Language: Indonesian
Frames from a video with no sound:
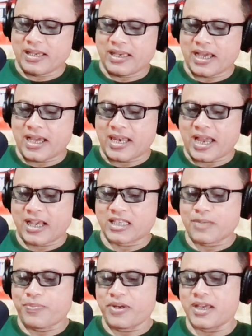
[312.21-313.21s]
ya Nagi
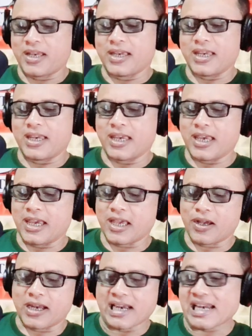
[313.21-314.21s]
sepuh ya di
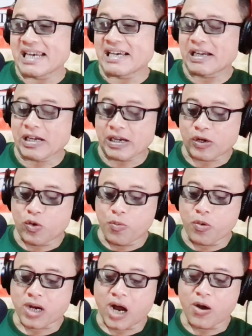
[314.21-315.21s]

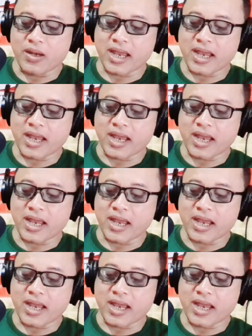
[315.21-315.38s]
Kubu Kauh